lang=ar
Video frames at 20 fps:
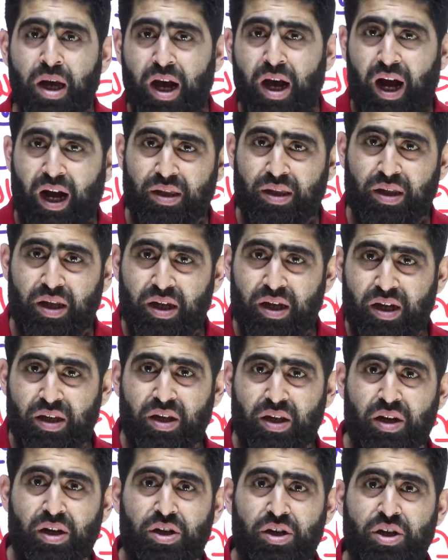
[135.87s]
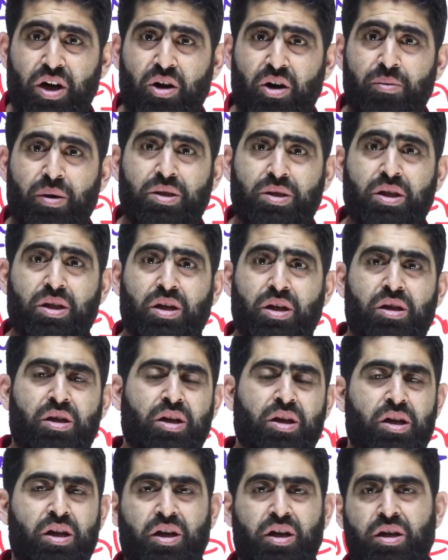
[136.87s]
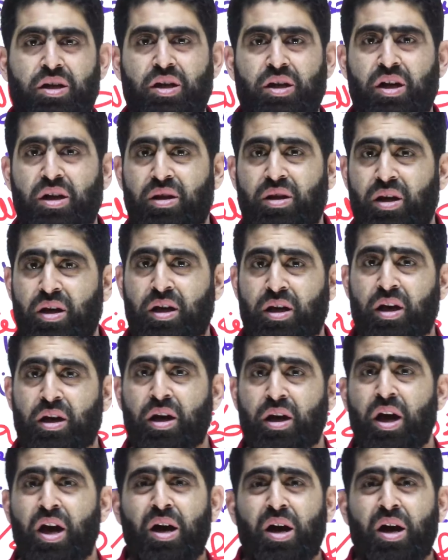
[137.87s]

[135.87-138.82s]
حتى يقدر يجاوب اسئله الكريتيكال ثينكينج